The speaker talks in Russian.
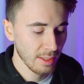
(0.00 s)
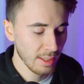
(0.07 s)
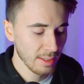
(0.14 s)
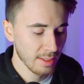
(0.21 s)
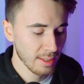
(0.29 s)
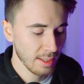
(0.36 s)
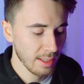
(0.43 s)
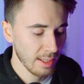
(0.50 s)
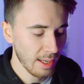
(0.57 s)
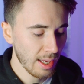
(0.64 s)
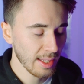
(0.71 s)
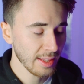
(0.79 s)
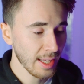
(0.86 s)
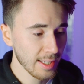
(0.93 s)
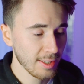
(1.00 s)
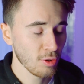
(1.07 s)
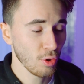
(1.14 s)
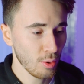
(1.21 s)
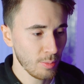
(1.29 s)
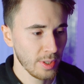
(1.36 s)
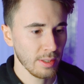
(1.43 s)
Есть э, одна
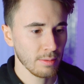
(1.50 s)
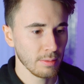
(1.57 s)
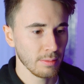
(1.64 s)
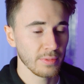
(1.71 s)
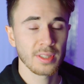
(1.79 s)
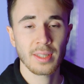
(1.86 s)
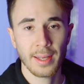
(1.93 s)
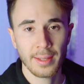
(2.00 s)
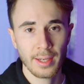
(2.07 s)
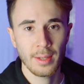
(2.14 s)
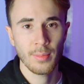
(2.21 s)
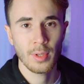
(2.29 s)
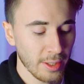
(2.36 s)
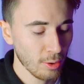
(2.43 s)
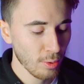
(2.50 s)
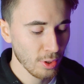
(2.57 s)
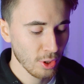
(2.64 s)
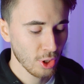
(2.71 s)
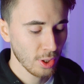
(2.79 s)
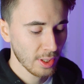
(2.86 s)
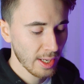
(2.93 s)
особа в Инстаграме, которая
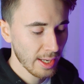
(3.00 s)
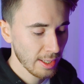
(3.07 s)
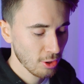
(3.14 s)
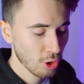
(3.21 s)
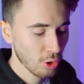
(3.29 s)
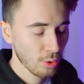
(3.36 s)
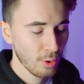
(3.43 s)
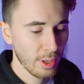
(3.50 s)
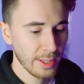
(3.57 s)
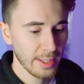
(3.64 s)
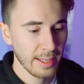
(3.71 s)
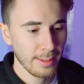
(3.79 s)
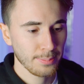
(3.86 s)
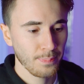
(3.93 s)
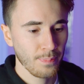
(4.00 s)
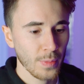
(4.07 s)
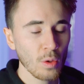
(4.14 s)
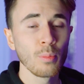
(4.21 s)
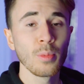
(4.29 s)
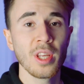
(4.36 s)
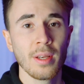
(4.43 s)
считает, что она
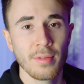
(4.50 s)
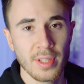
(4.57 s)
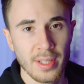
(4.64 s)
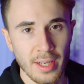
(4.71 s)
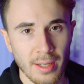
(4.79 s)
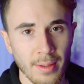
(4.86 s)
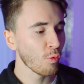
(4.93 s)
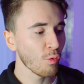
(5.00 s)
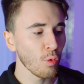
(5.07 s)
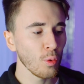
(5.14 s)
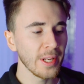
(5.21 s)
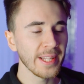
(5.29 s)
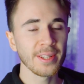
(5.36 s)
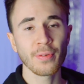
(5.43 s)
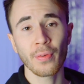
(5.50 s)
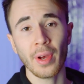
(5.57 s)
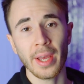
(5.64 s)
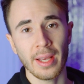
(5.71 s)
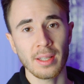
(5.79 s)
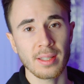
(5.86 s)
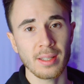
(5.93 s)
умнее ну, всех. Woolen
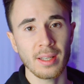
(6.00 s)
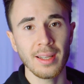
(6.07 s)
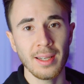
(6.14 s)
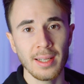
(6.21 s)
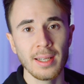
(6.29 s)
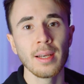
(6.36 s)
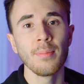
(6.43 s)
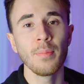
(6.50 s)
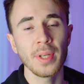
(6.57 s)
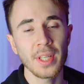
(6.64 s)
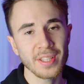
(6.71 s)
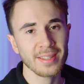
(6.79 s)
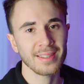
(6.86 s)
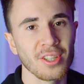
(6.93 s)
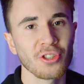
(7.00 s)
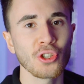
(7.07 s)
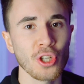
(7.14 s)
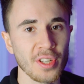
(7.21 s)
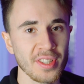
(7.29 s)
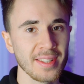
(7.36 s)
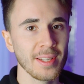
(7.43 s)
Face или Мисс
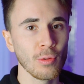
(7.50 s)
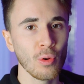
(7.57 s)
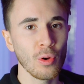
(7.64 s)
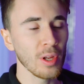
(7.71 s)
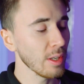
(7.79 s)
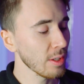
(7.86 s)
Шерстяное